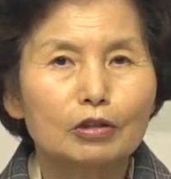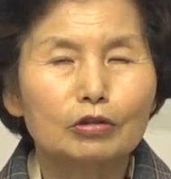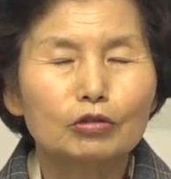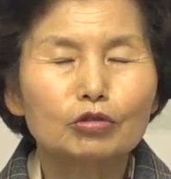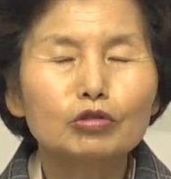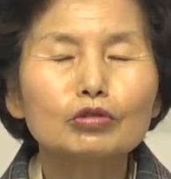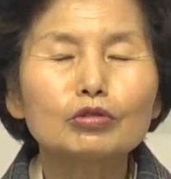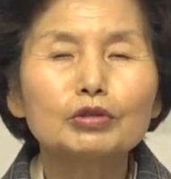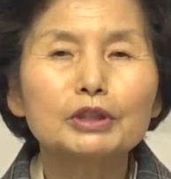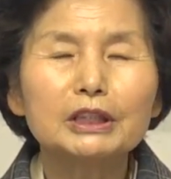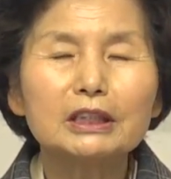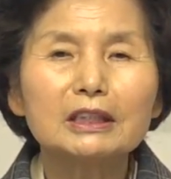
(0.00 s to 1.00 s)
두
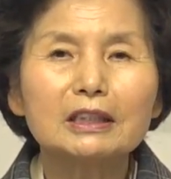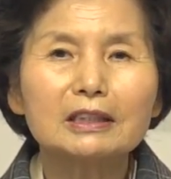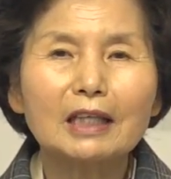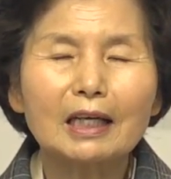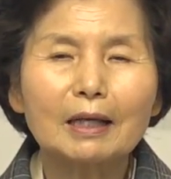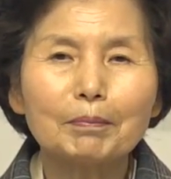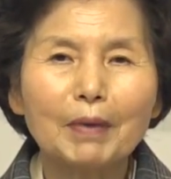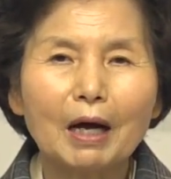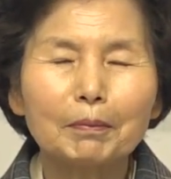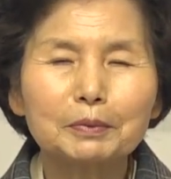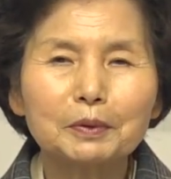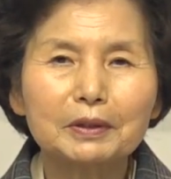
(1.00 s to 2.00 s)
신이 사람
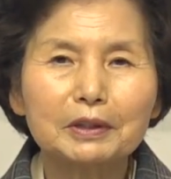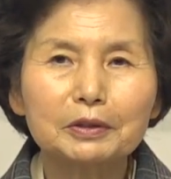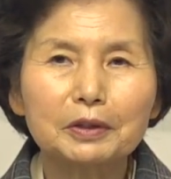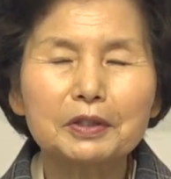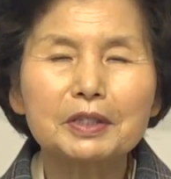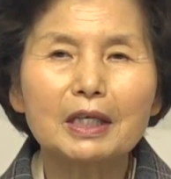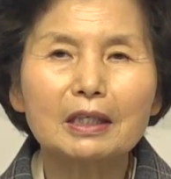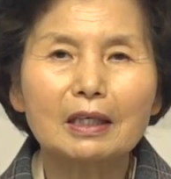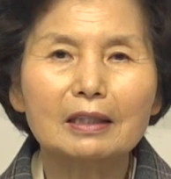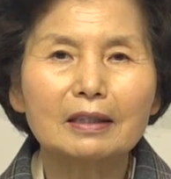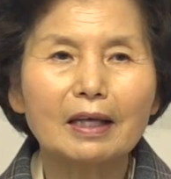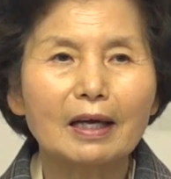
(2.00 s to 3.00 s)
마음속에서 전쟁을
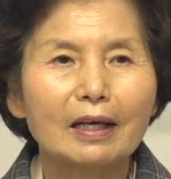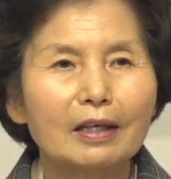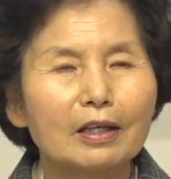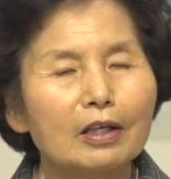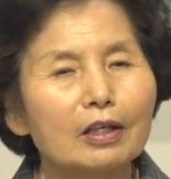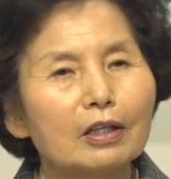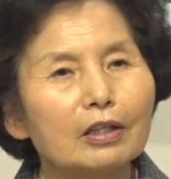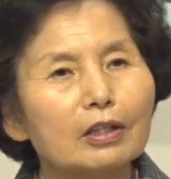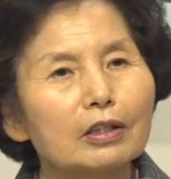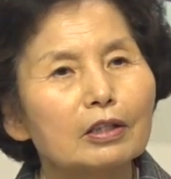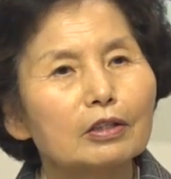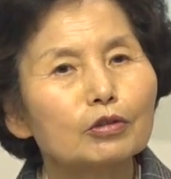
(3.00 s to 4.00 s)
할 때
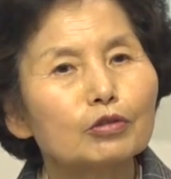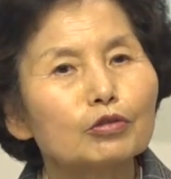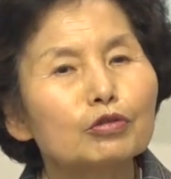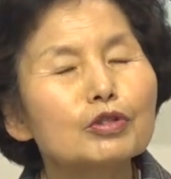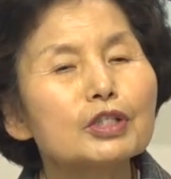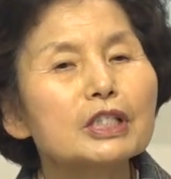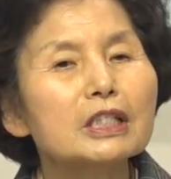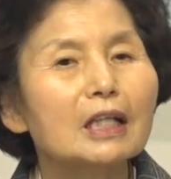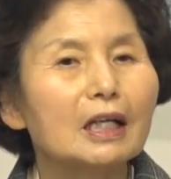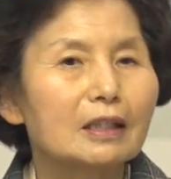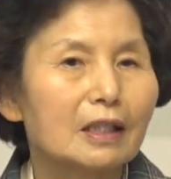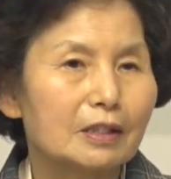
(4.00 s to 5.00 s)

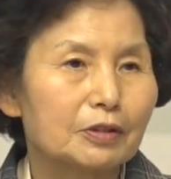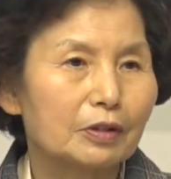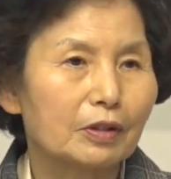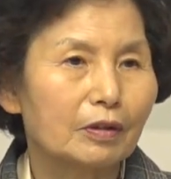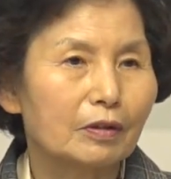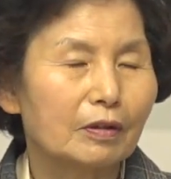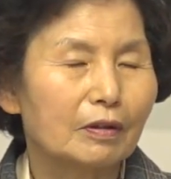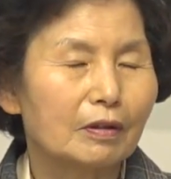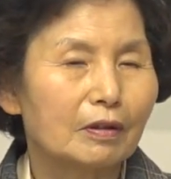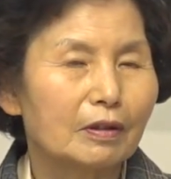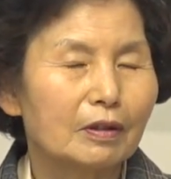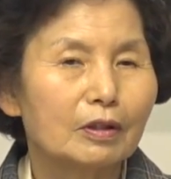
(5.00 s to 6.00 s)
규칙이라는 게 있어요.
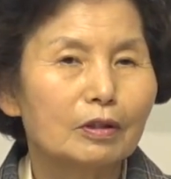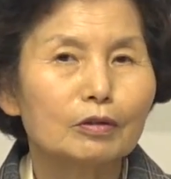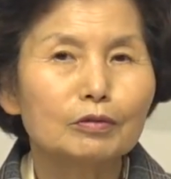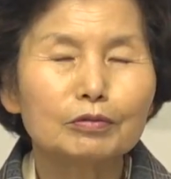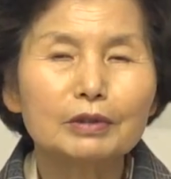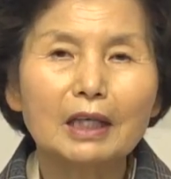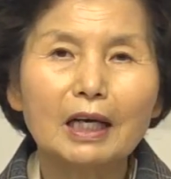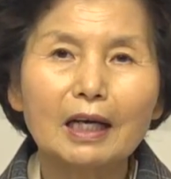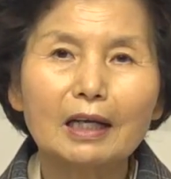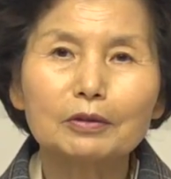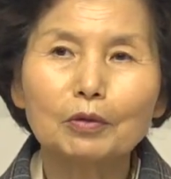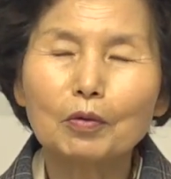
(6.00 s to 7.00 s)

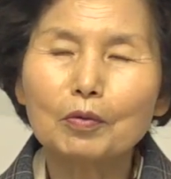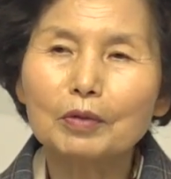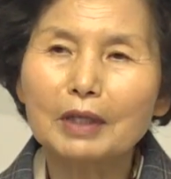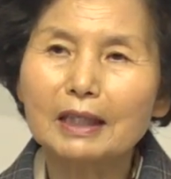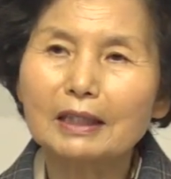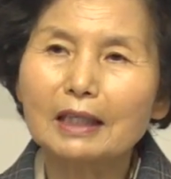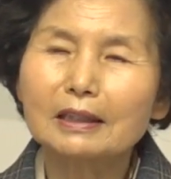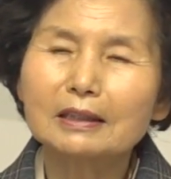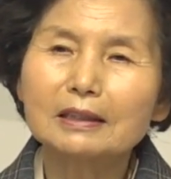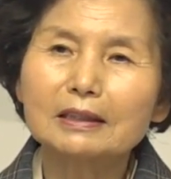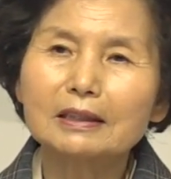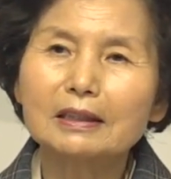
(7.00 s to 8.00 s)
우리가 농구를
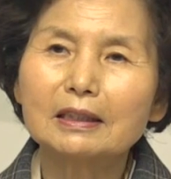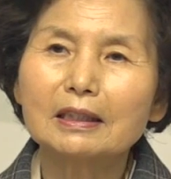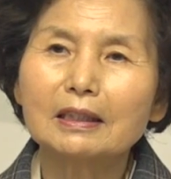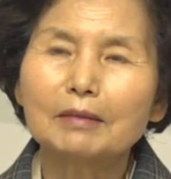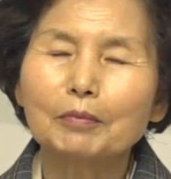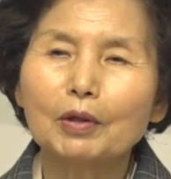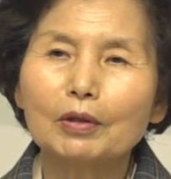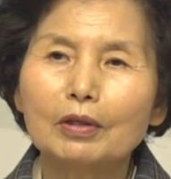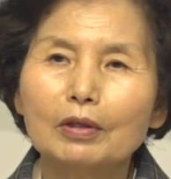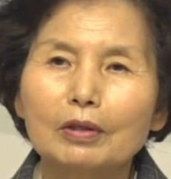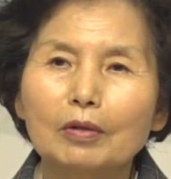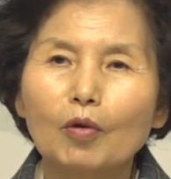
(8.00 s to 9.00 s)
한다든지 뭐
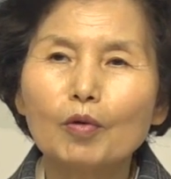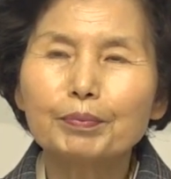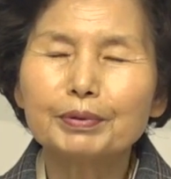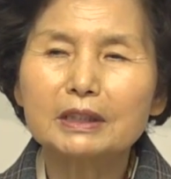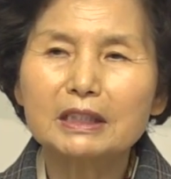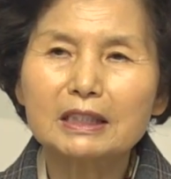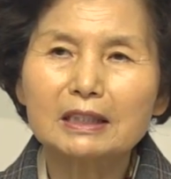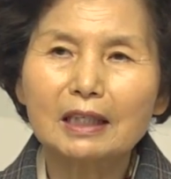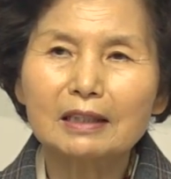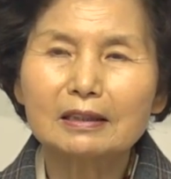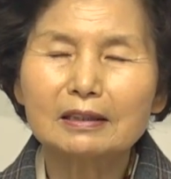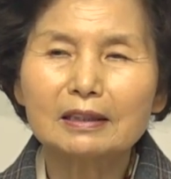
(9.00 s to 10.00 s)
골프를
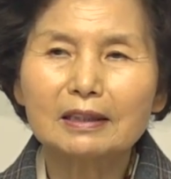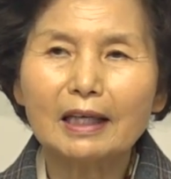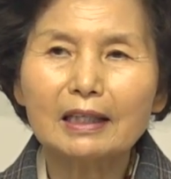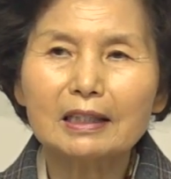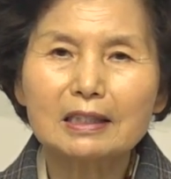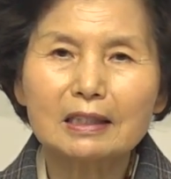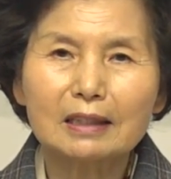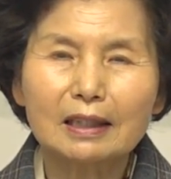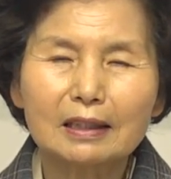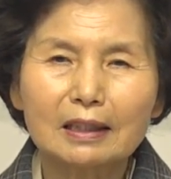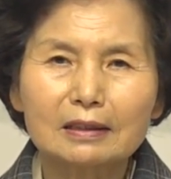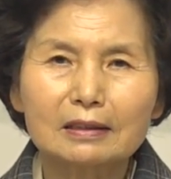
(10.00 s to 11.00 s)
친다든지 테니스를
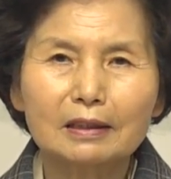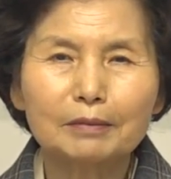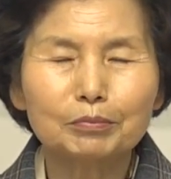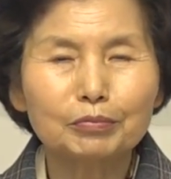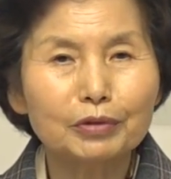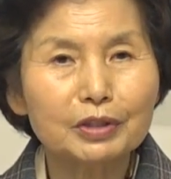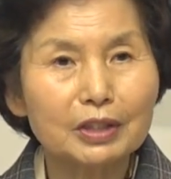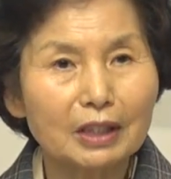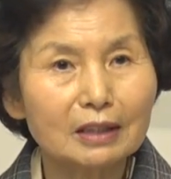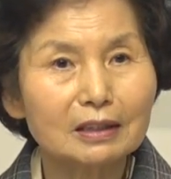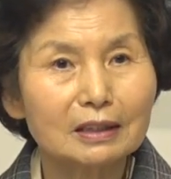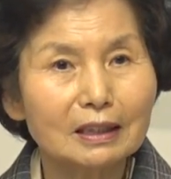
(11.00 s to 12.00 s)
한다든지 무엇을
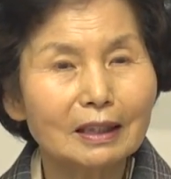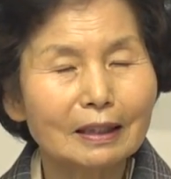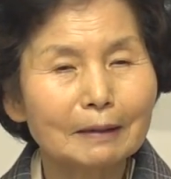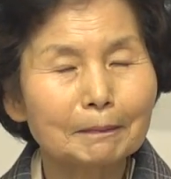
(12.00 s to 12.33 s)
하든지